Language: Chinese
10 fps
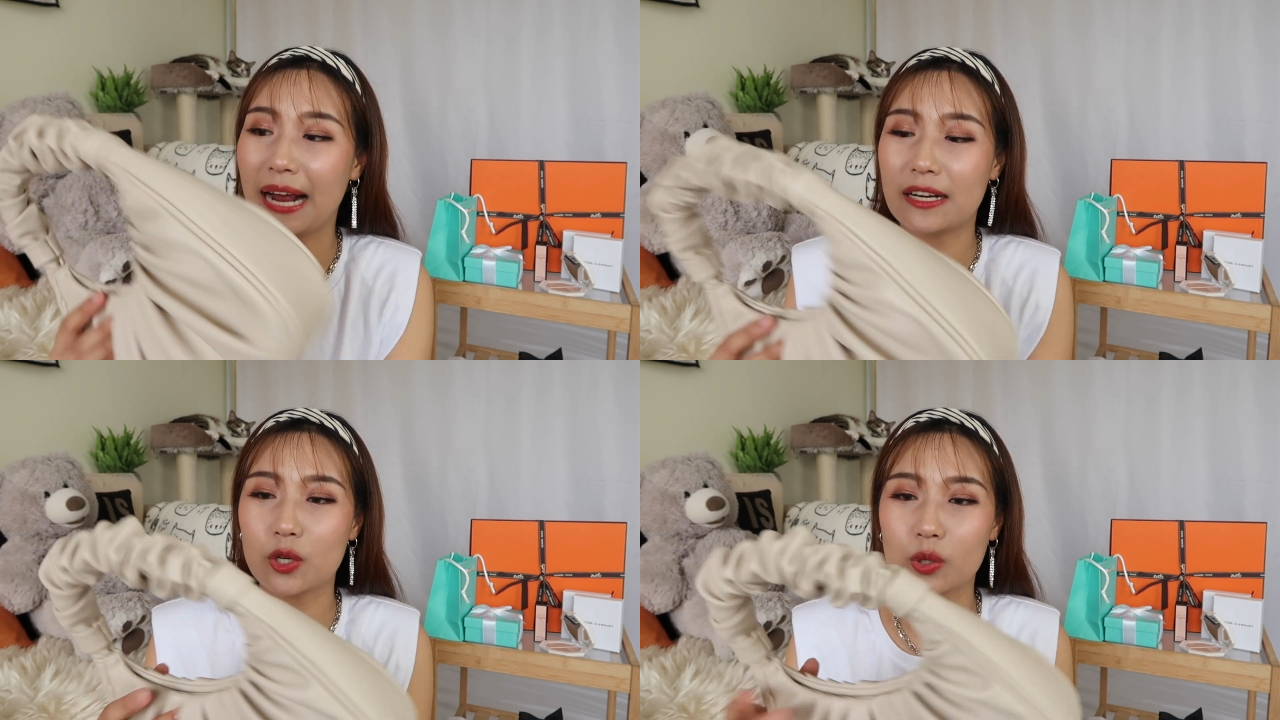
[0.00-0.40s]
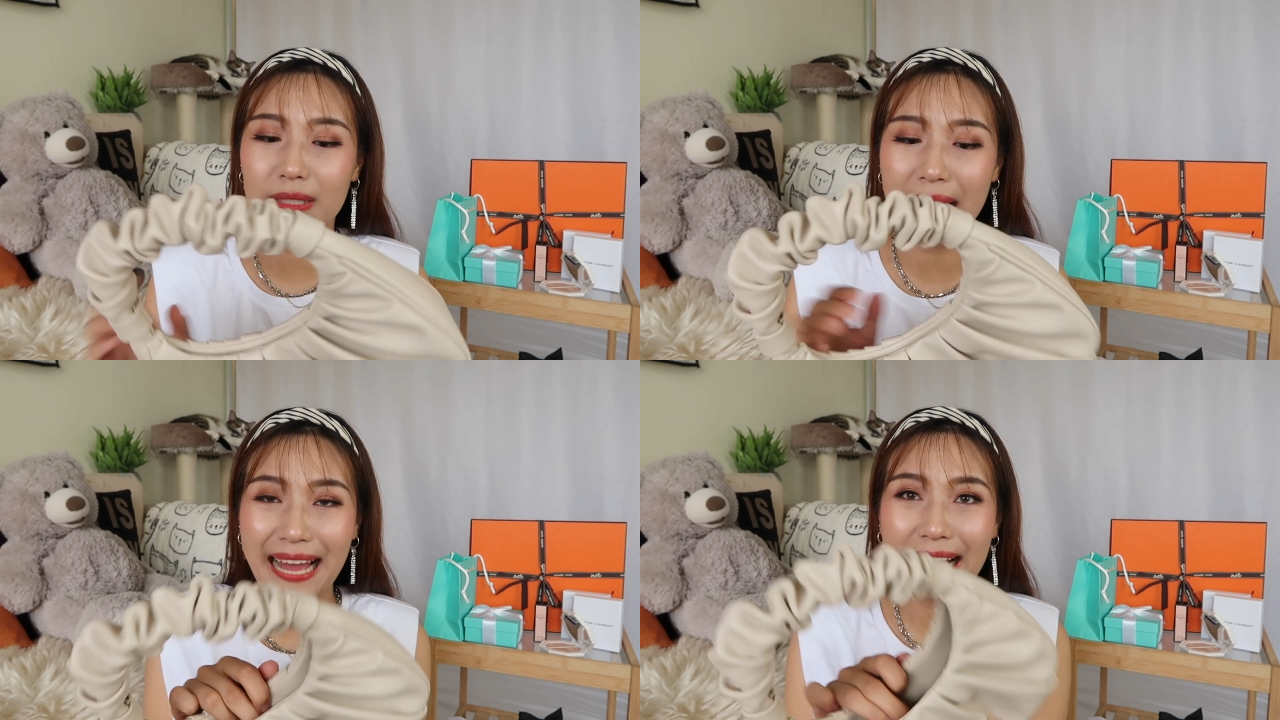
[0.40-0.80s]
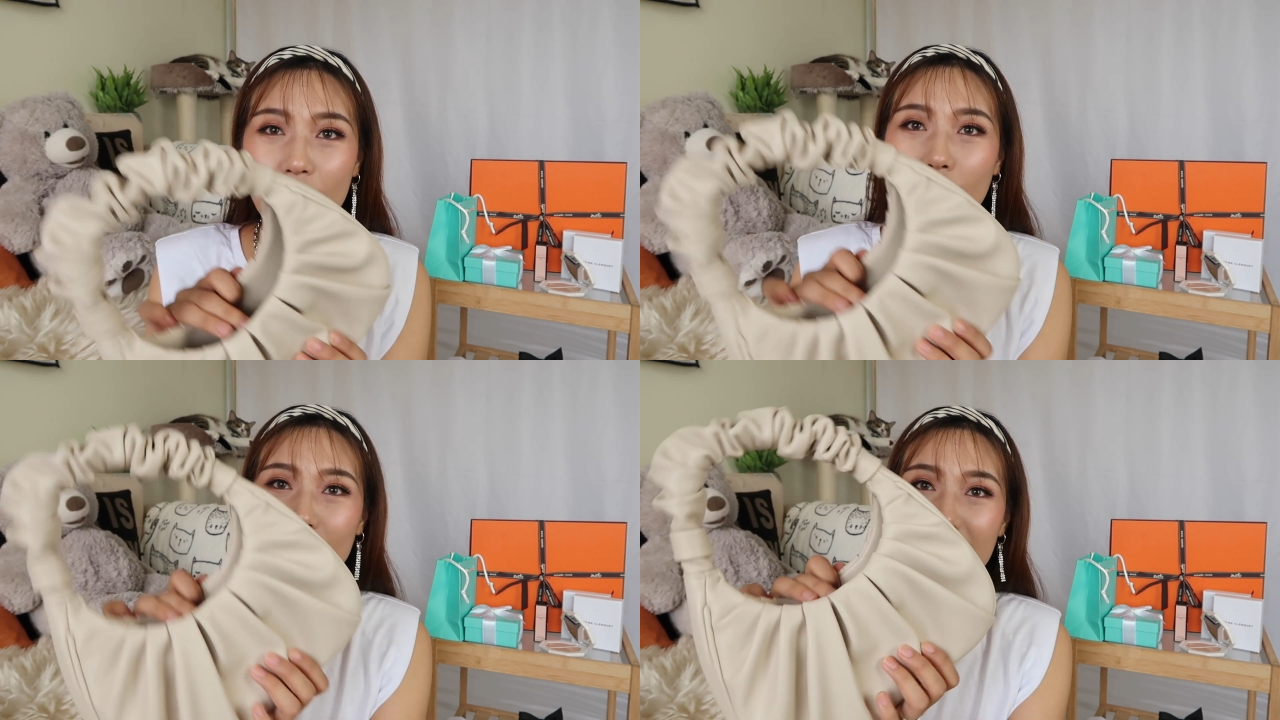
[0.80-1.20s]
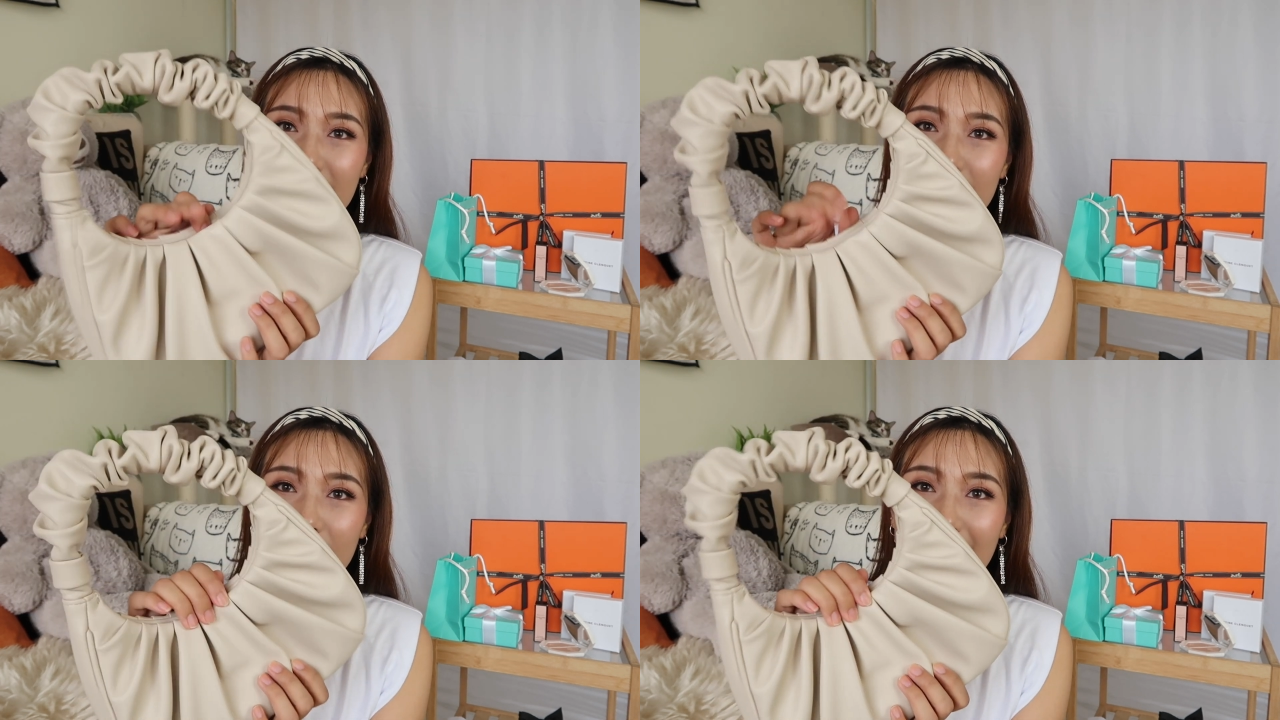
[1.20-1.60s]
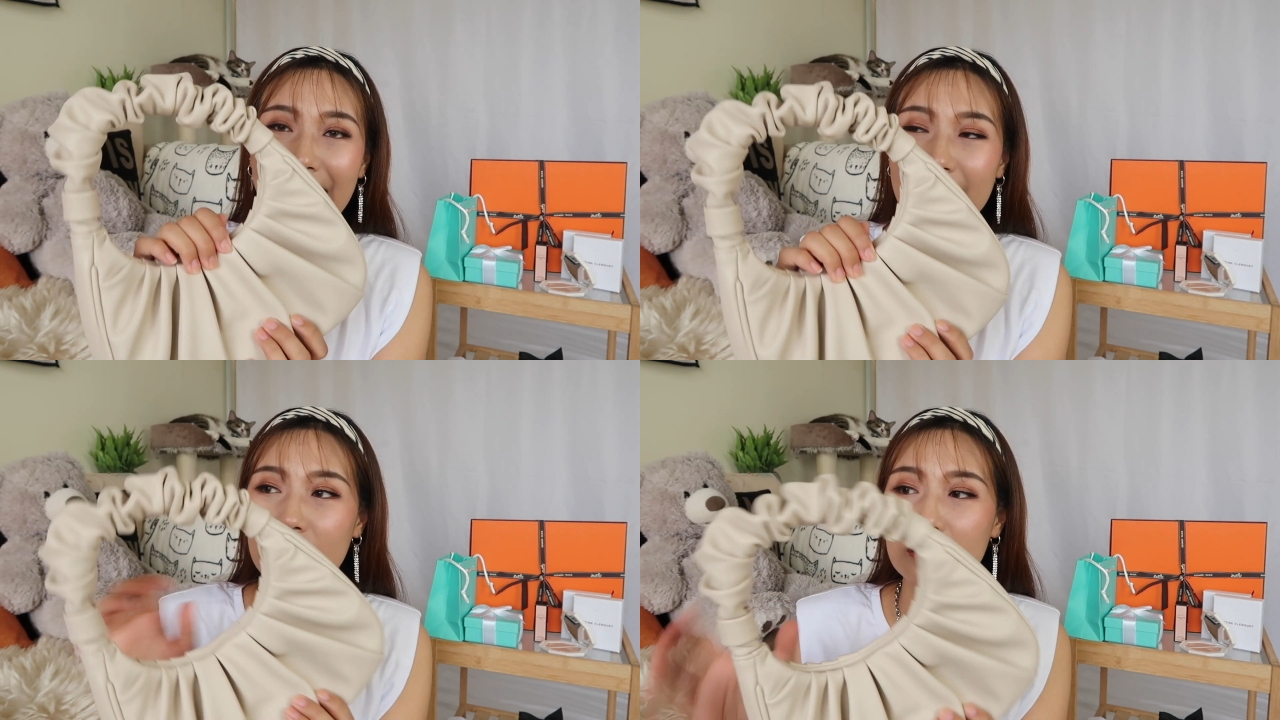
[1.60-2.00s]
还是说它搭扣的这个
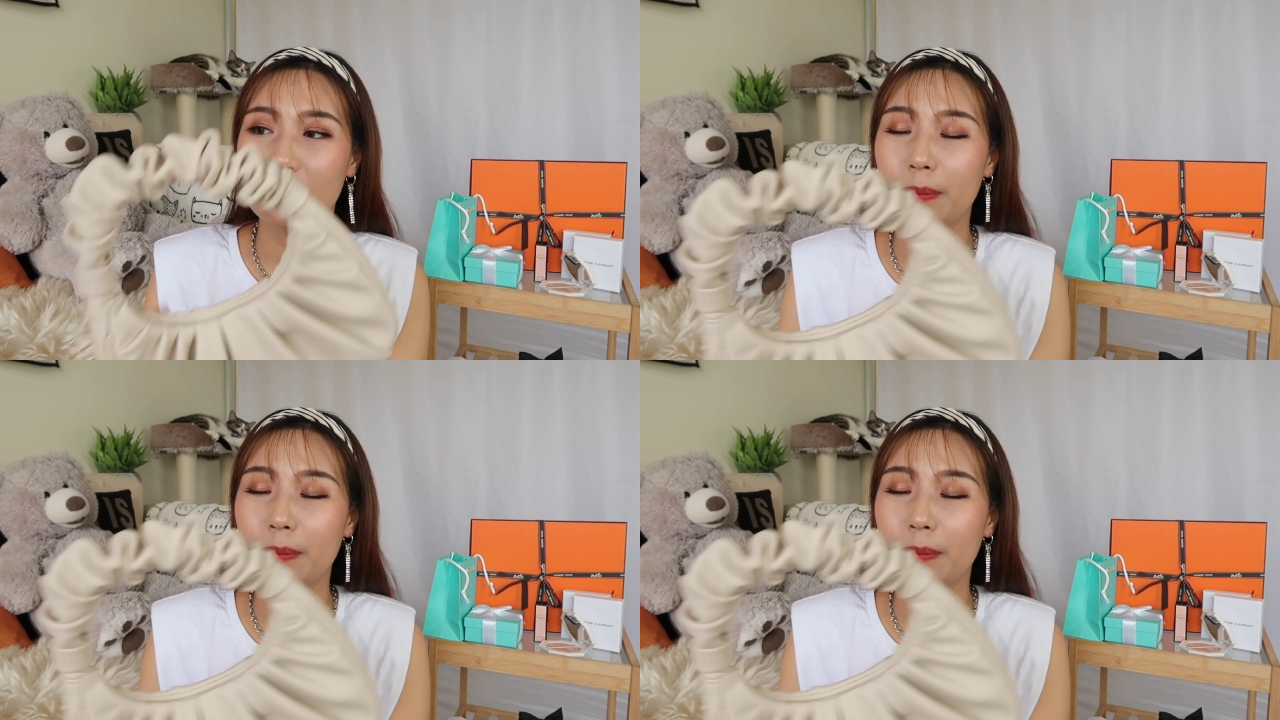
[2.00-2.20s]
开合，